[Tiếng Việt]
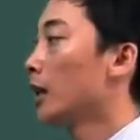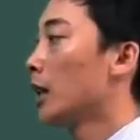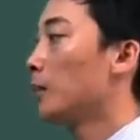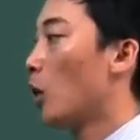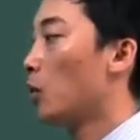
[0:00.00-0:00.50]

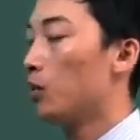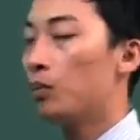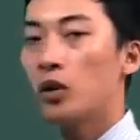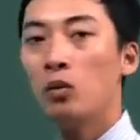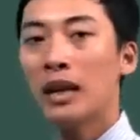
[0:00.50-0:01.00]
Tiếp tục
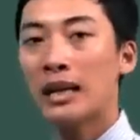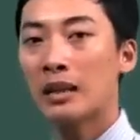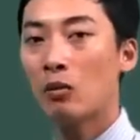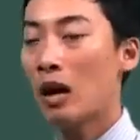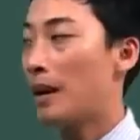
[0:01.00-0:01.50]
chúng ta
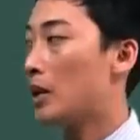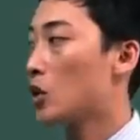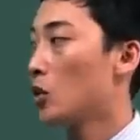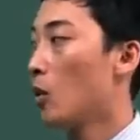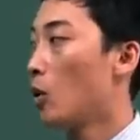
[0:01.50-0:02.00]
sẽ qua bài
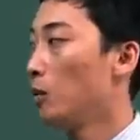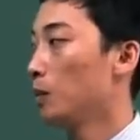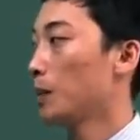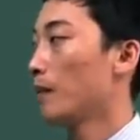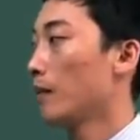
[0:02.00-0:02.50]
số
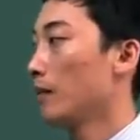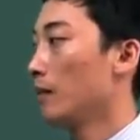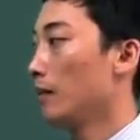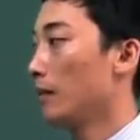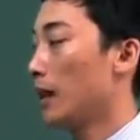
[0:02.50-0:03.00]
bốn.
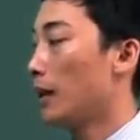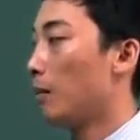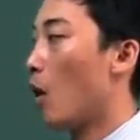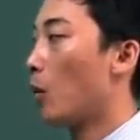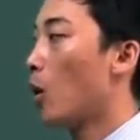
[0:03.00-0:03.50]

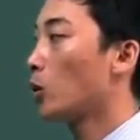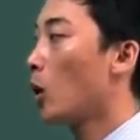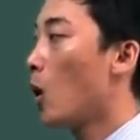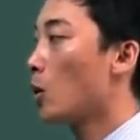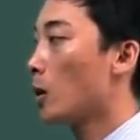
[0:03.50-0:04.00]
Một ô
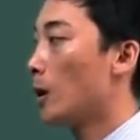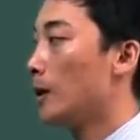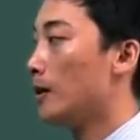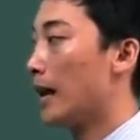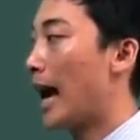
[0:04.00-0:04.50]
tô có khối
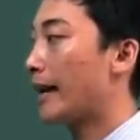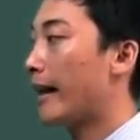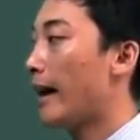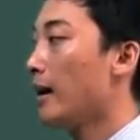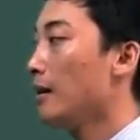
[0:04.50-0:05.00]
lượng hai
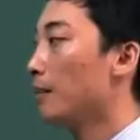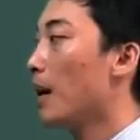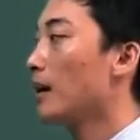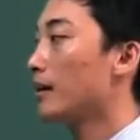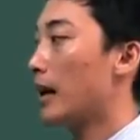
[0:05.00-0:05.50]
tấn
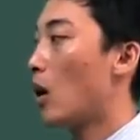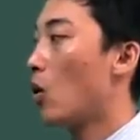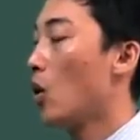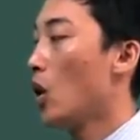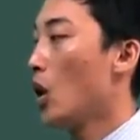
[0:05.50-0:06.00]
bắt
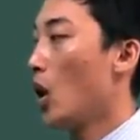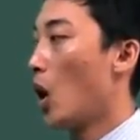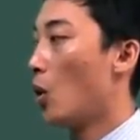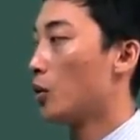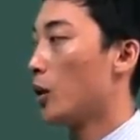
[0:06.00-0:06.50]
đầu
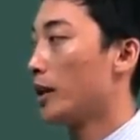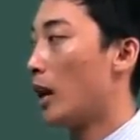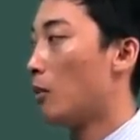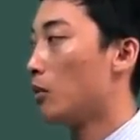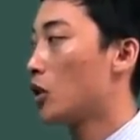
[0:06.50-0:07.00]
ồ, chuyển
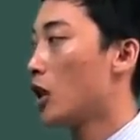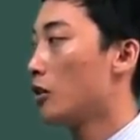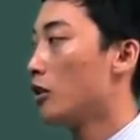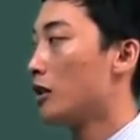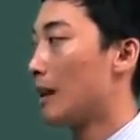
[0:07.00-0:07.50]
động
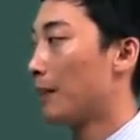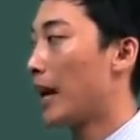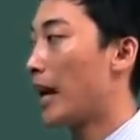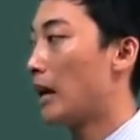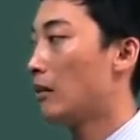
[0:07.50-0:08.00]
trên đường nằm
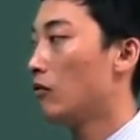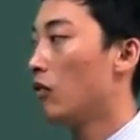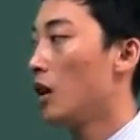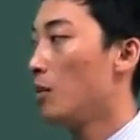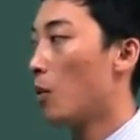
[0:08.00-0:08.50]
ngang
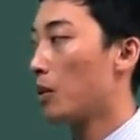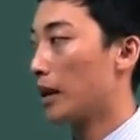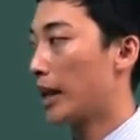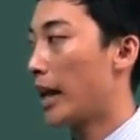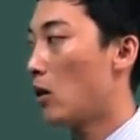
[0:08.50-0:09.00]
với một
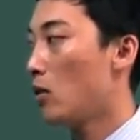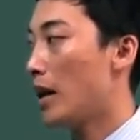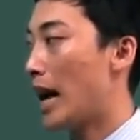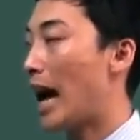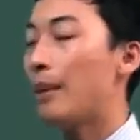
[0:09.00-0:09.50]
lực kéo
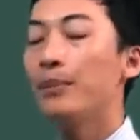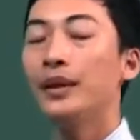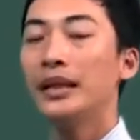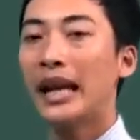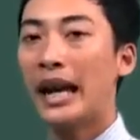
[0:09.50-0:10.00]
là hai
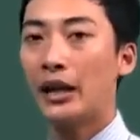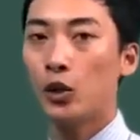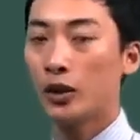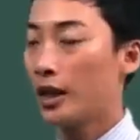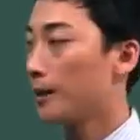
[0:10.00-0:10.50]
mươi nghìn
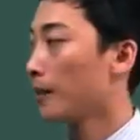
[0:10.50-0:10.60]
Newton.